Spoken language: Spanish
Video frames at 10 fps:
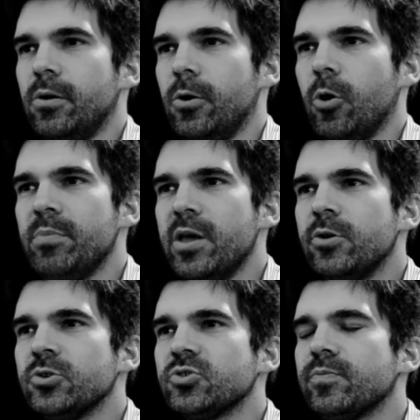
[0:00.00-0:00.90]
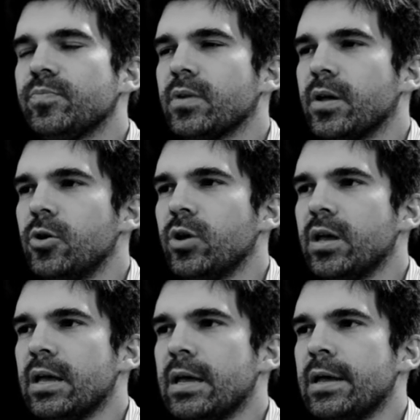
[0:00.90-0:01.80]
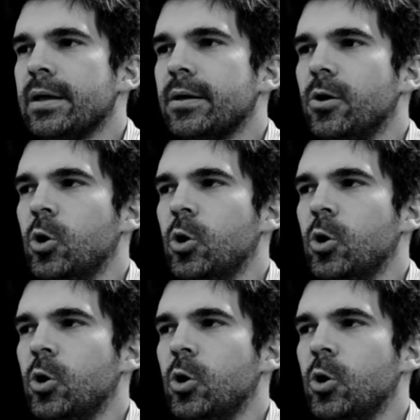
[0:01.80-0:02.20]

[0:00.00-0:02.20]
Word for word: Los miedos, creo que